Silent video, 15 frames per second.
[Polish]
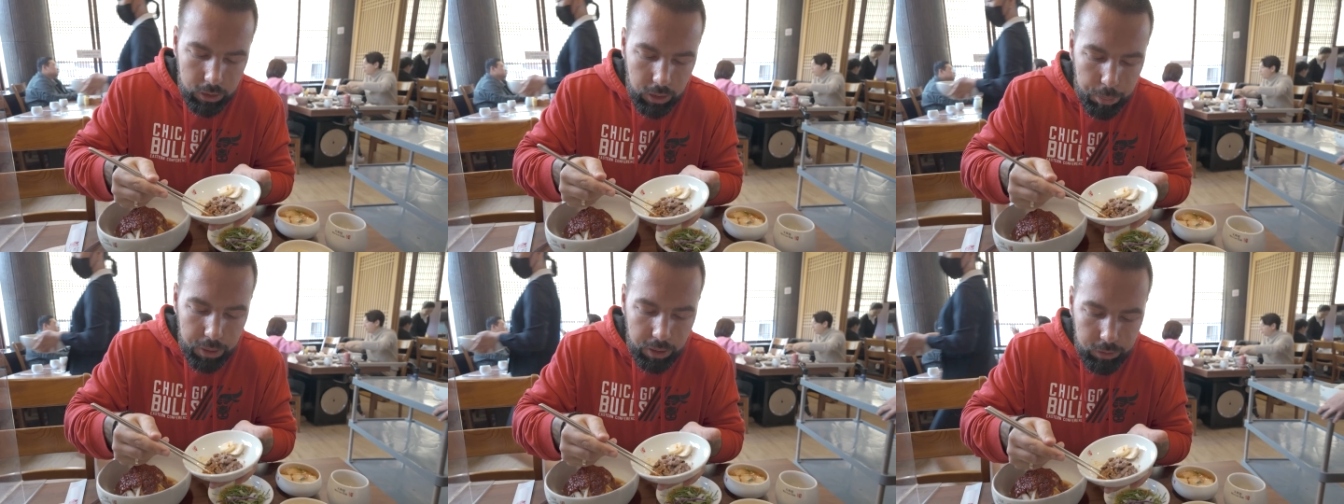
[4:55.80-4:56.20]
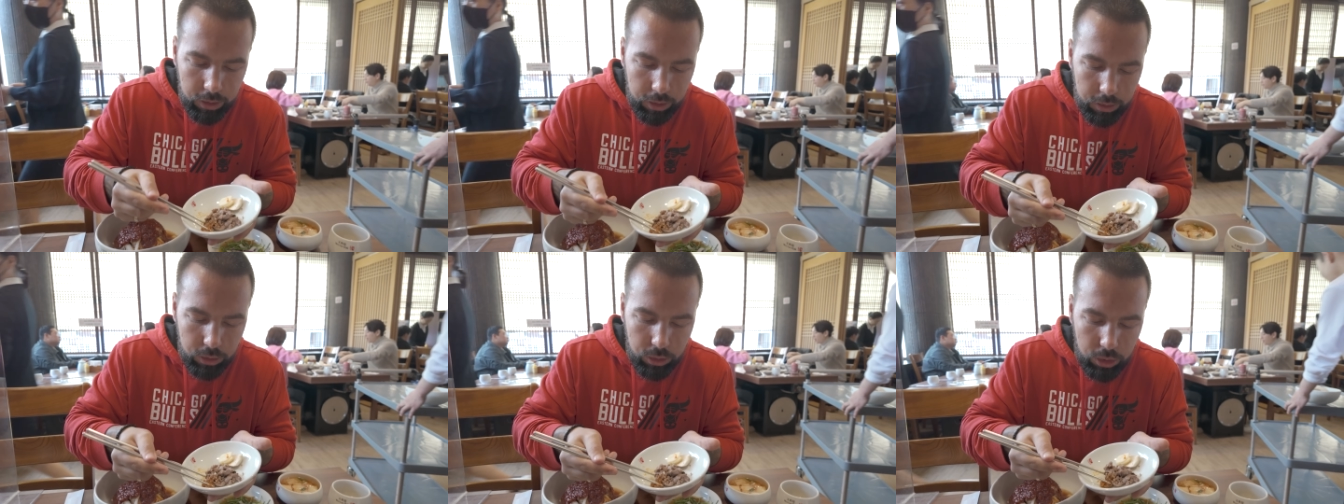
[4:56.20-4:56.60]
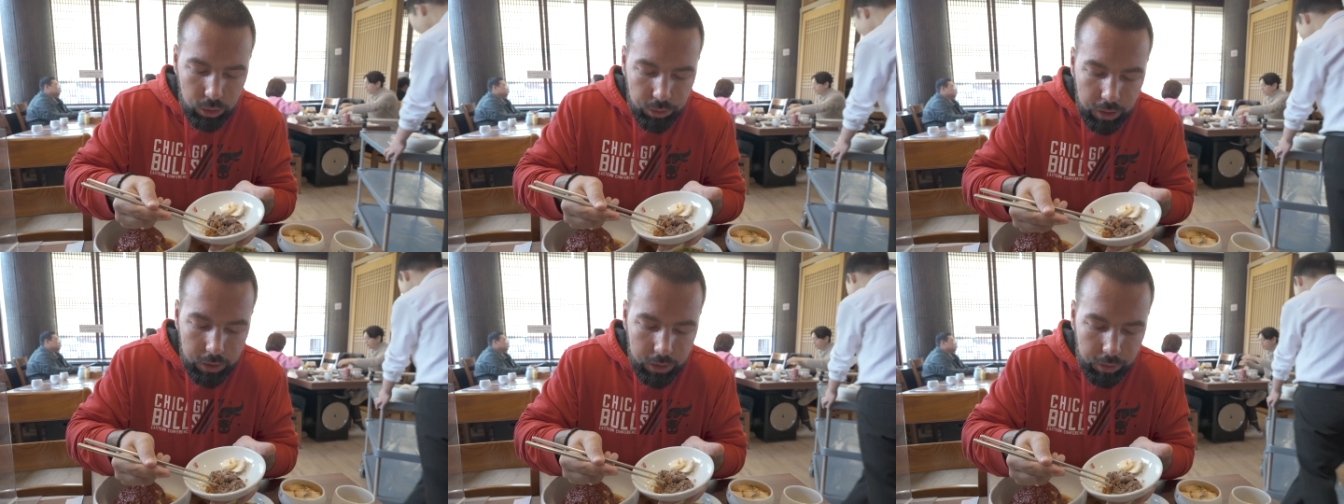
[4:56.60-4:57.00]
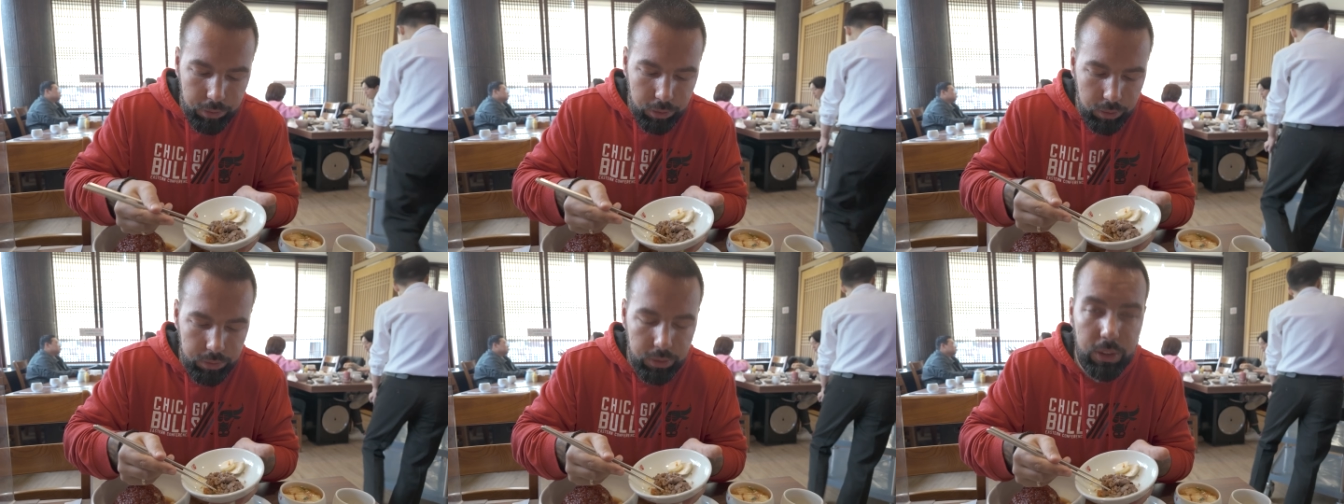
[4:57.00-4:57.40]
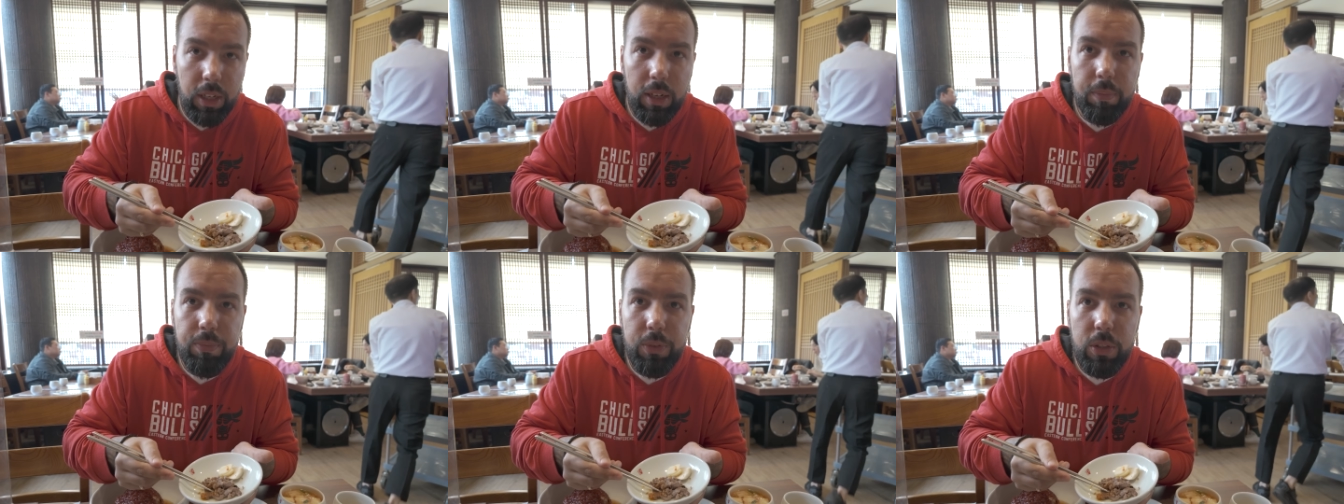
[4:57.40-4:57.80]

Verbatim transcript: naprawdę świetna wołowina.